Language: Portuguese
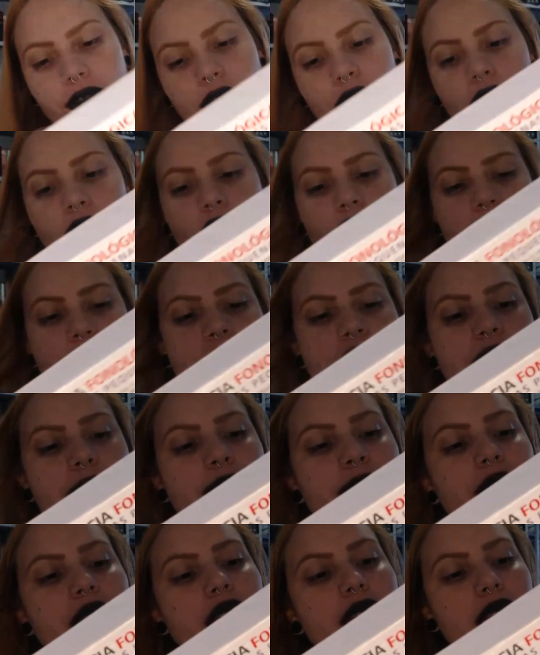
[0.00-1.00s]

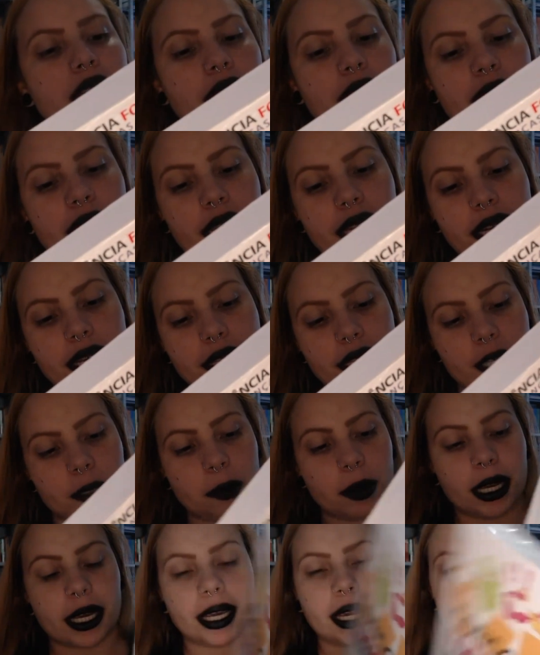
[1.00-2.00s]
Fonológica em Crianças
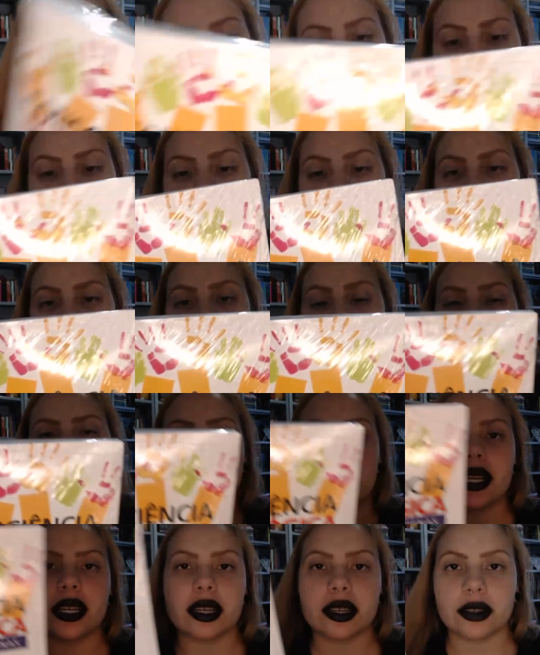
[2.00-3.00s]
Pequenas, que foi
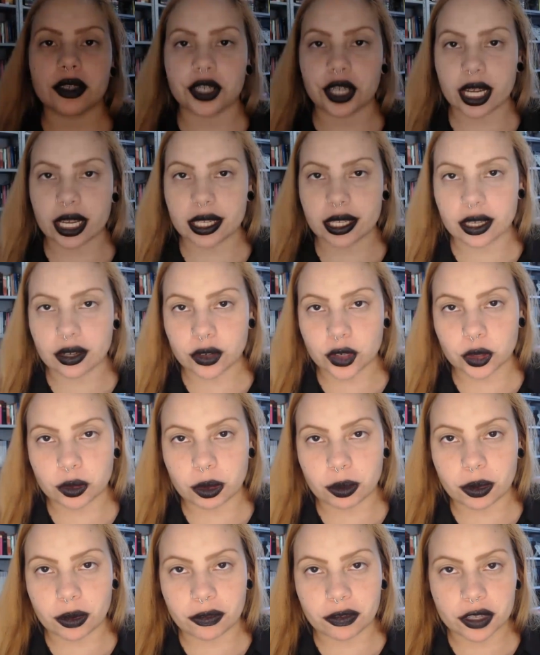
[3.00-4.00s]
uma indicação de
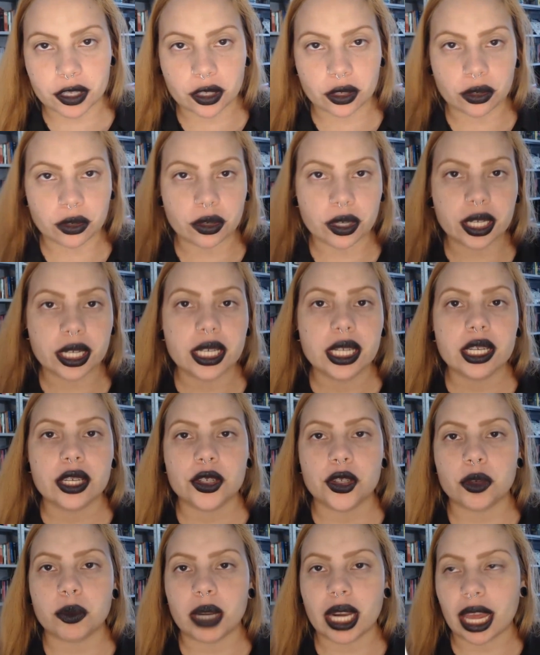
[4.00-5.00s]
uma professora
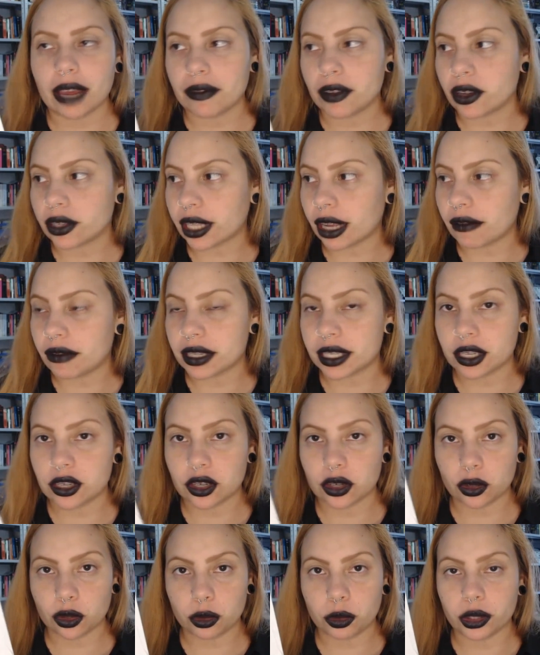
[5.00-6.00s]
de uma live que eu estava
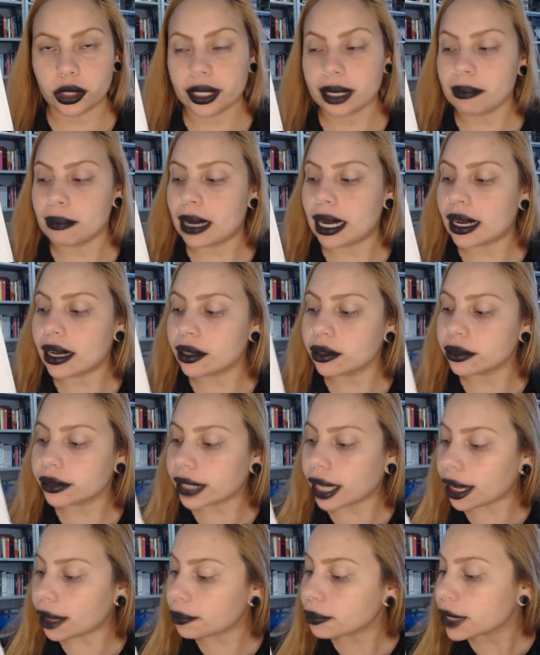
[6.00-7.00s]
assistindo do meu trabalho,
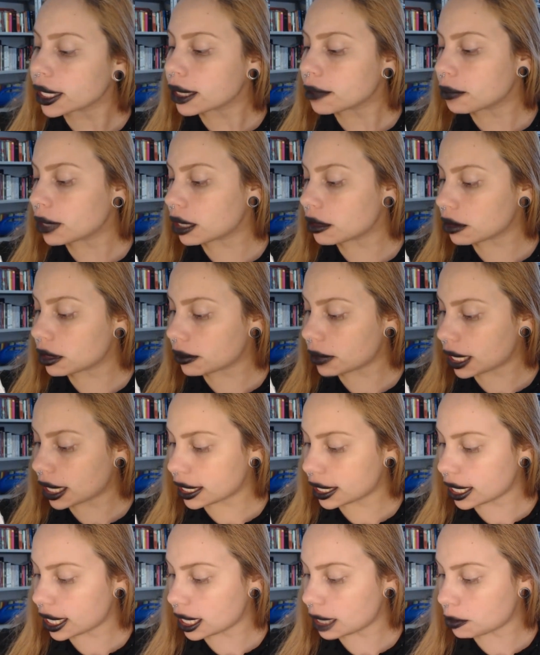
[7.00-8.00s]
tá?
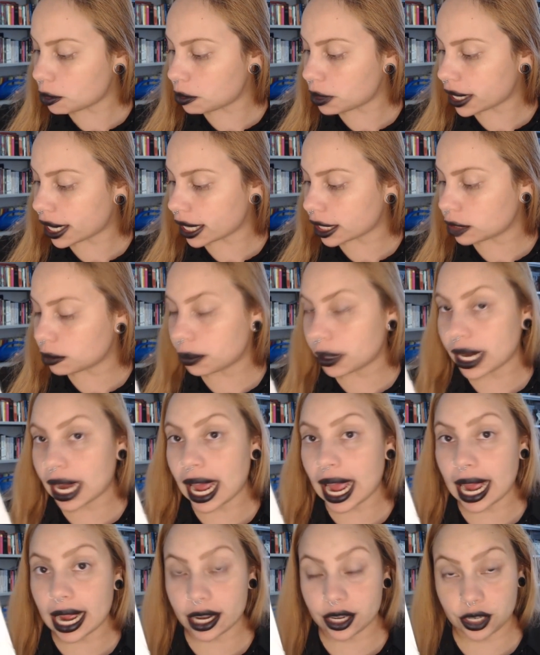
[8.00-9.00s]
E ele é publicado
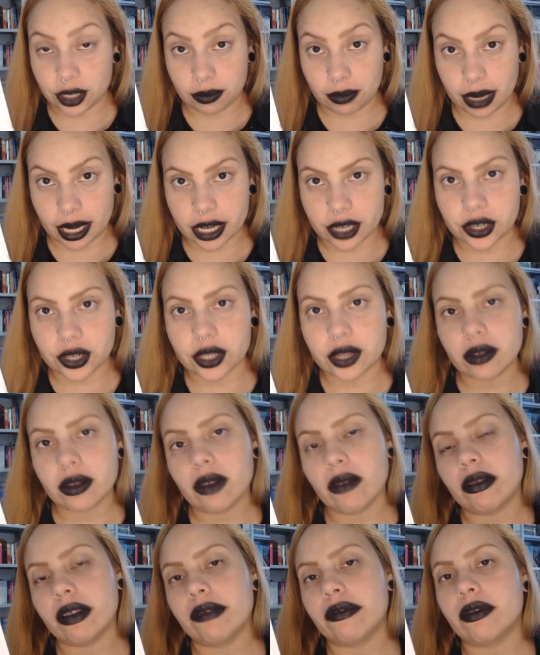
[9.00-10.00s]
pela Artmed. Então
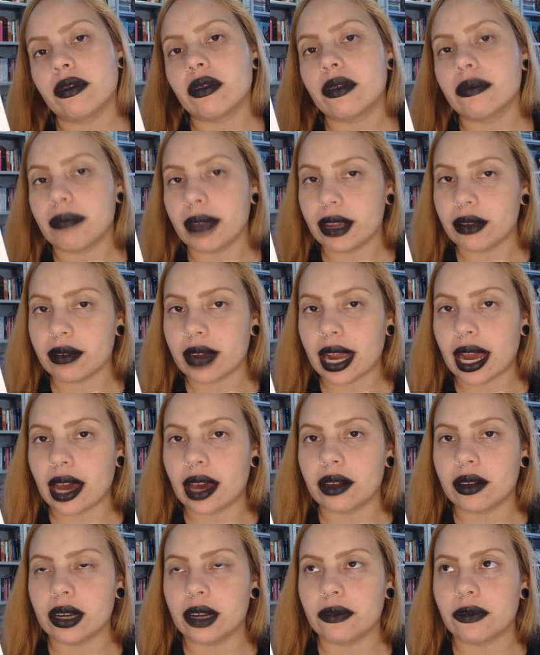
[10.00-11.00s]
é um livro meio
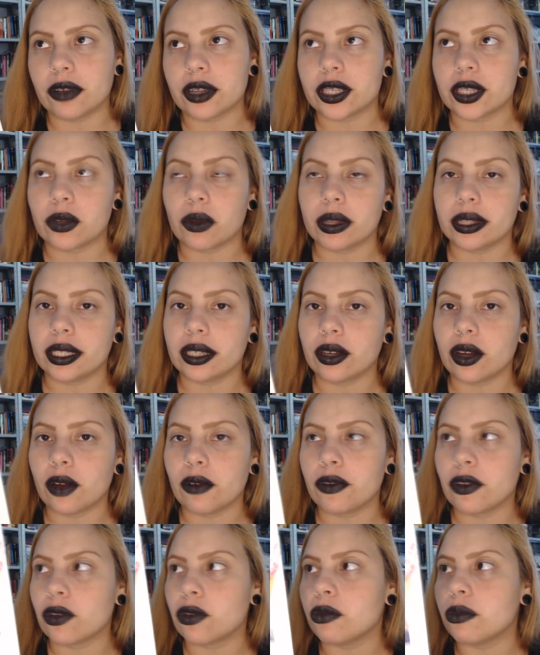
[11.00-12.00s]
caro, ele foi
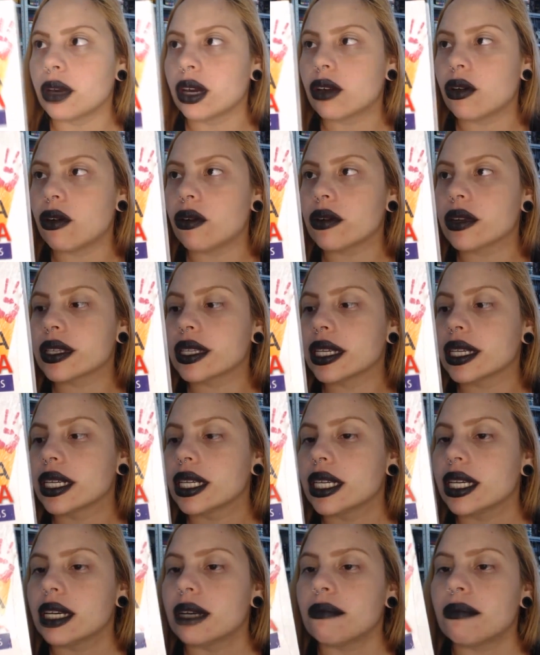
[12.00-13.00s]
59 alguma coisa.
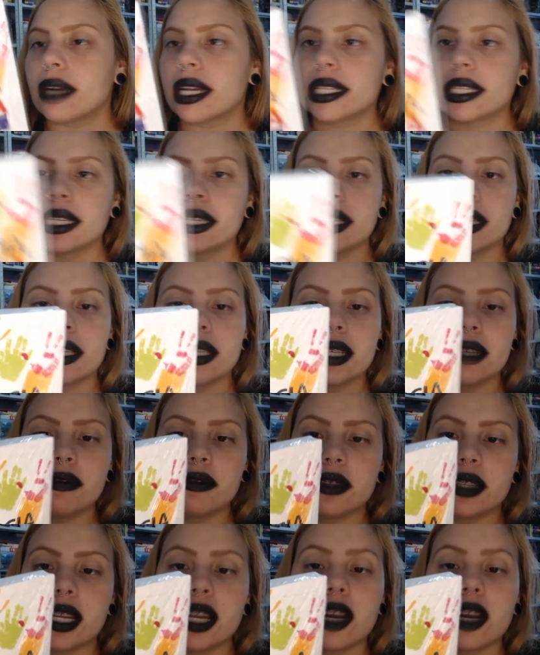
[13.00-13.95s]
Mas esses livros